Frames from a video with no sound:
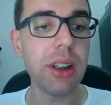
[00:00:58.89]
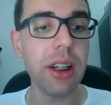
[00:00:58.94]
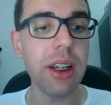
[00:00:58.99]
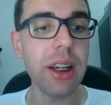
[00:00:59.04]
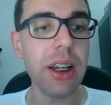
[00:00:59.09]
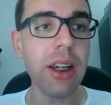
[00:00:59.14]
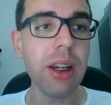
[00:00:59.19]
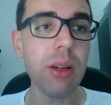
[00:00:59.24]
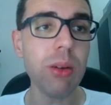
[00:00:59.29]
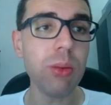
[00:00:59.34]

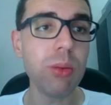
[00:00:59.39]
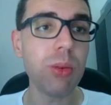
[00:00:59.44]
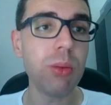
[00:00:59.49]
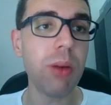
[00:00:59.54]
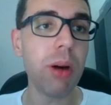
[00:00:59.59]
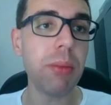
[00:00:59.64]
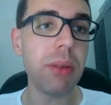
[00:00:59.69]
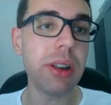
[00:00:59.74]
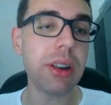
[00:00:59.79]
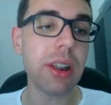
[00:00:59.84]
ler no
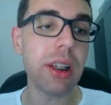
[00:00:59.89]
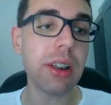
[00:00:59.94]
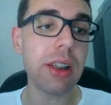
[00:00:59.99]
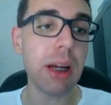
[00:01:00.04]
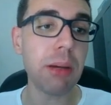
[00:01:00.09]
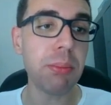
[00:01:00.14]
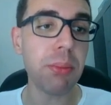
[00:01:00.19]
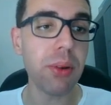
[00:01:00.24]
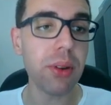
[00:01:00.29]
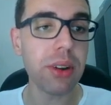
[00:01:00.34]
momento que ele está
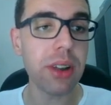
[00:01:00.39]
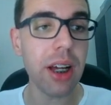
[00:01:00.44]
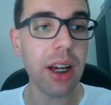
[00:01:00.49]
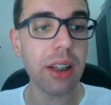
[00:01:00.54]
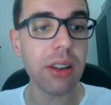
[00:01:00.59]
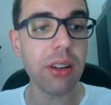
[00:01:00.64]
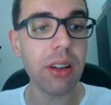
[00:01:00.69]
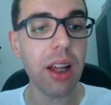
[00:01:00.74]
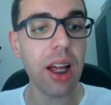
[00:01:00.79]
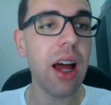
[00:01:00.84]

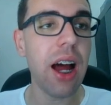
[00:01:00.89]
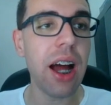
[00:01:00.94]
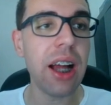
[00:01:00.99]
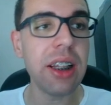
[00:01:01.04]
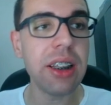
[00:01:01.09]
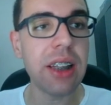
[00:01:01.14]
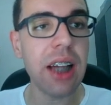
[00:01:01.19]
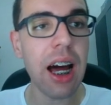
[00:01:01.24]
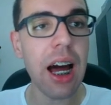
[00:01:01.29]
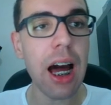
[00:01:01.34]
apontado lá, aí
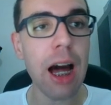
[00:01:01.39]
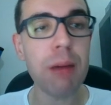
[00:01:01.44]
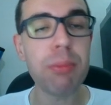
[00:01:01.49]
dá a